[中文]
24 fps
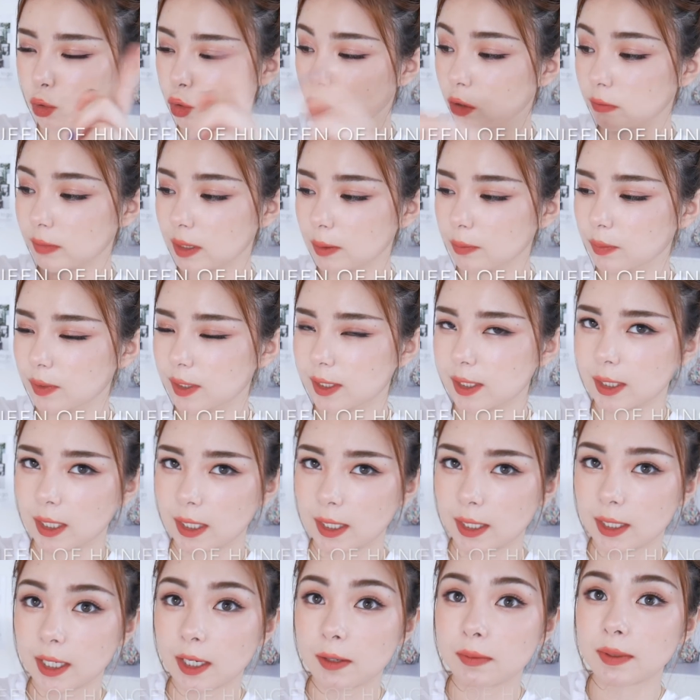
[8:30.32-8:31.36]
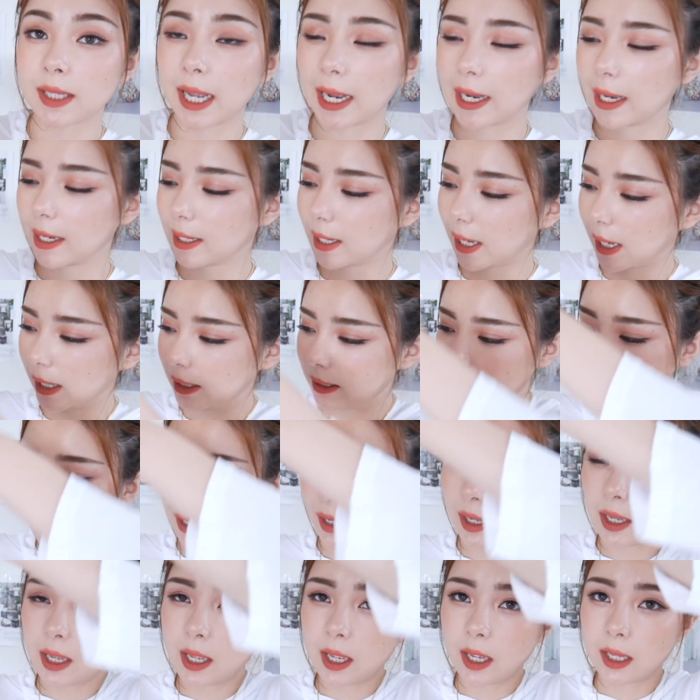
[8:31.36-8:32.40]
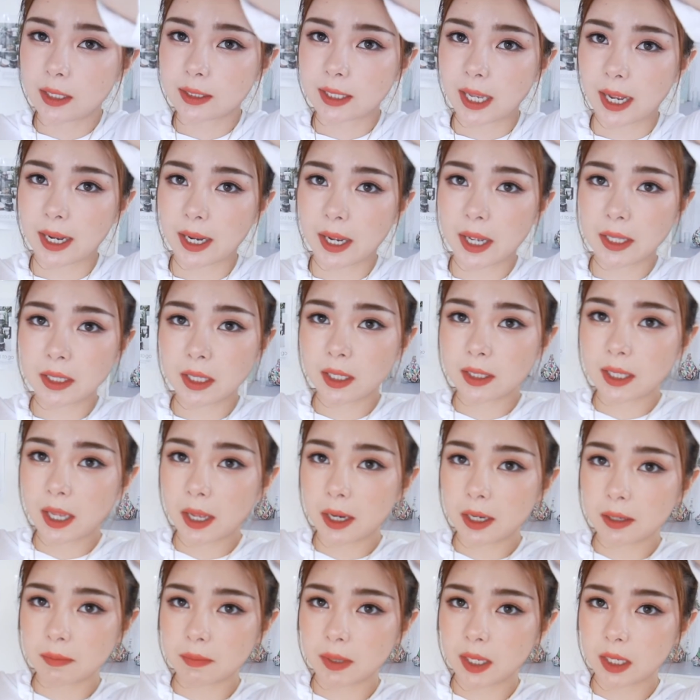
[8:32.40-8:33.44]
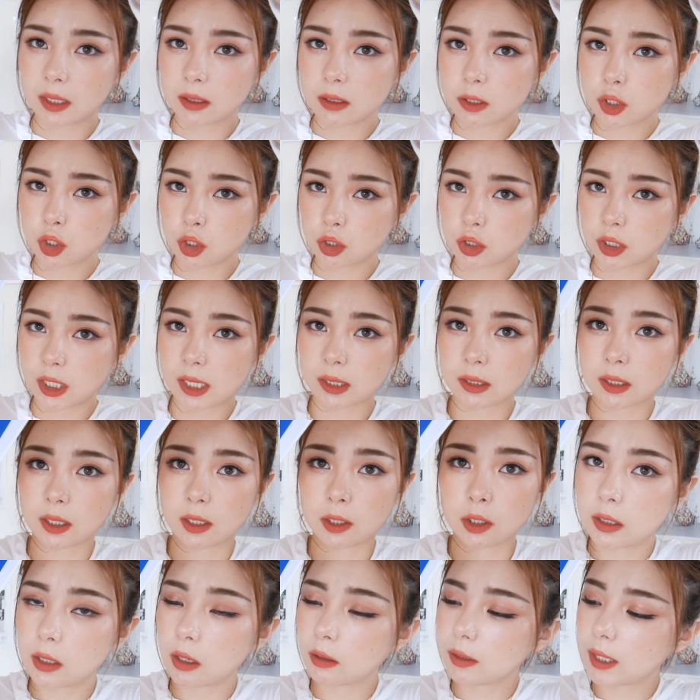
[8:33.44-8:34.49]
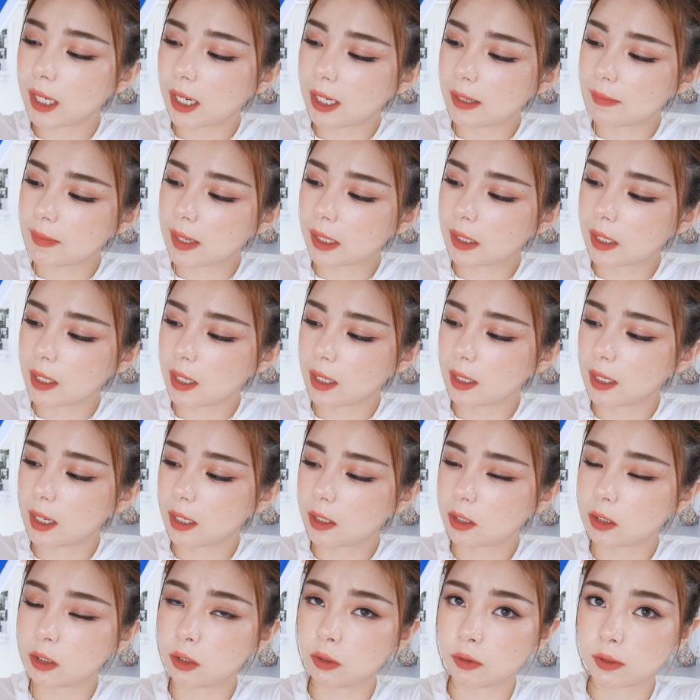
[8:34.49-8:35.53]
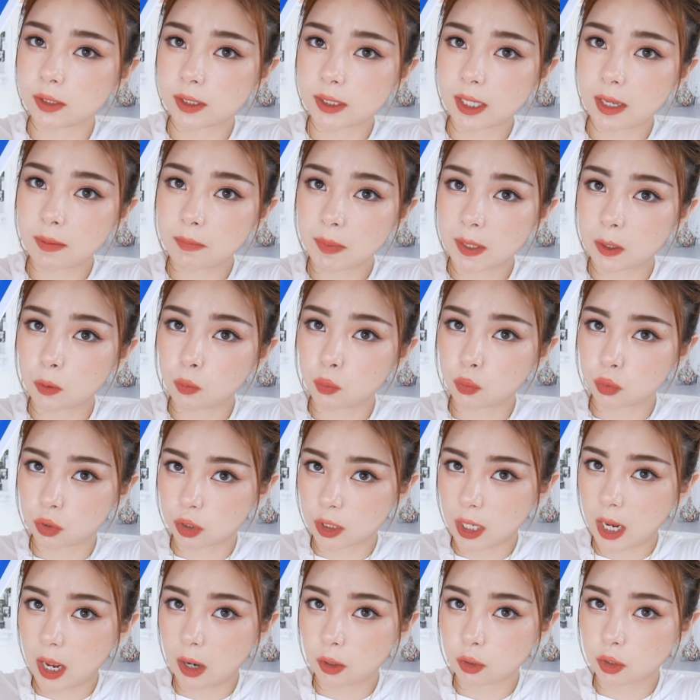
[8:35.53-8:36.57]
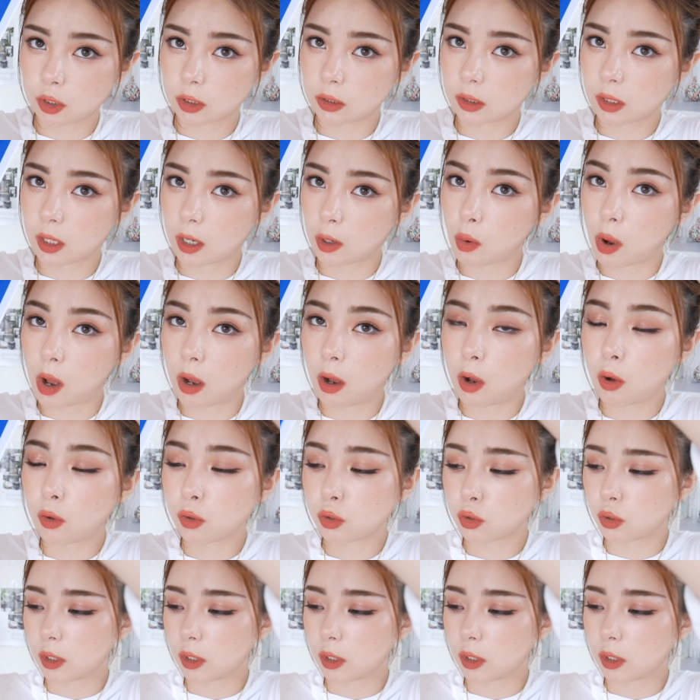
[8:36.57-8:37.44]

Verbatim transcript: 中文名不记得了，给你们打开看一下。打开呢，它里面是这样的，然后它里面呢应该是有三瓶五十毫升的皇后